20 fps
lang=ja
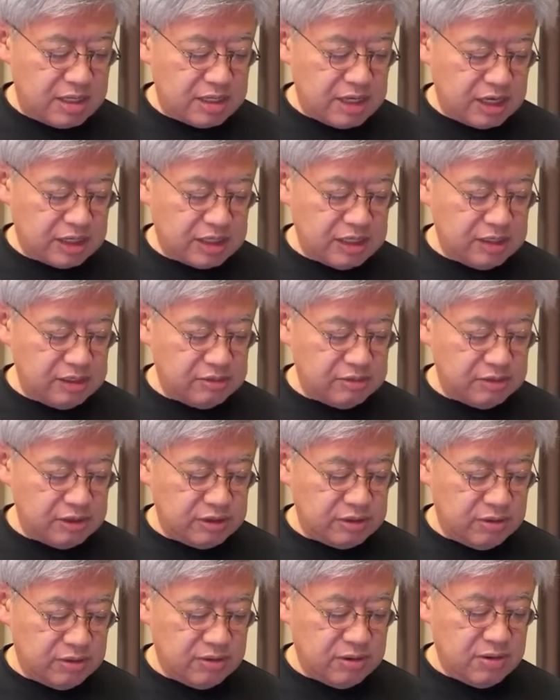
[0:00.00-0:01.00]
野菌
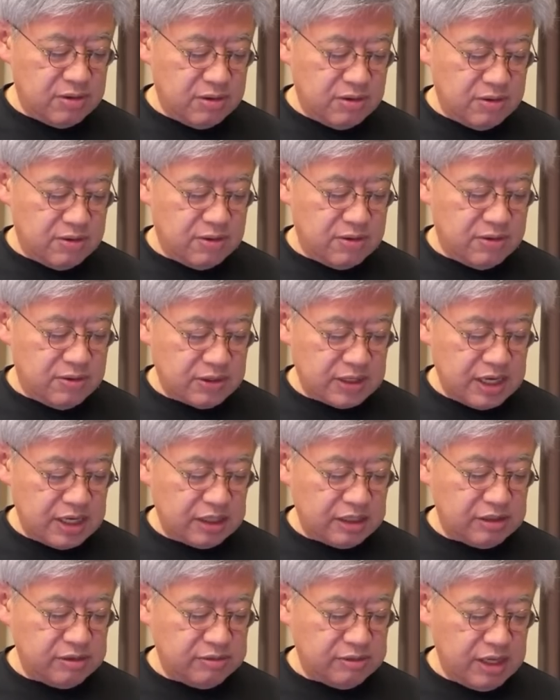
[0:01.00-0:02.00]
類の
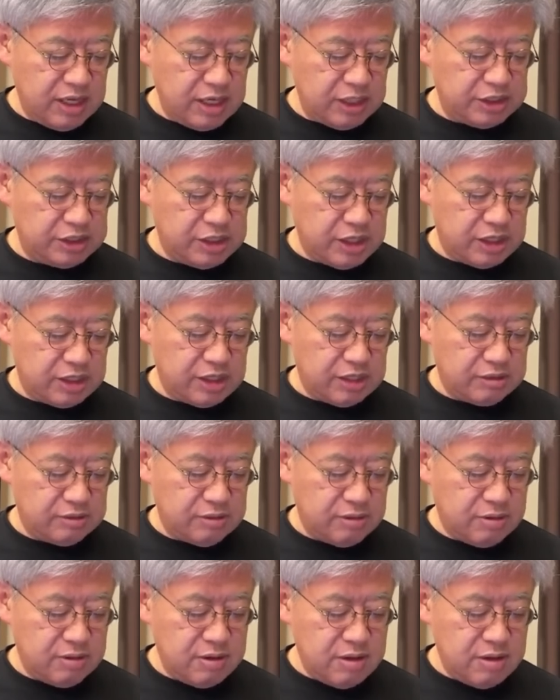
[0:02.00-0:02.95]
研究で知られていると。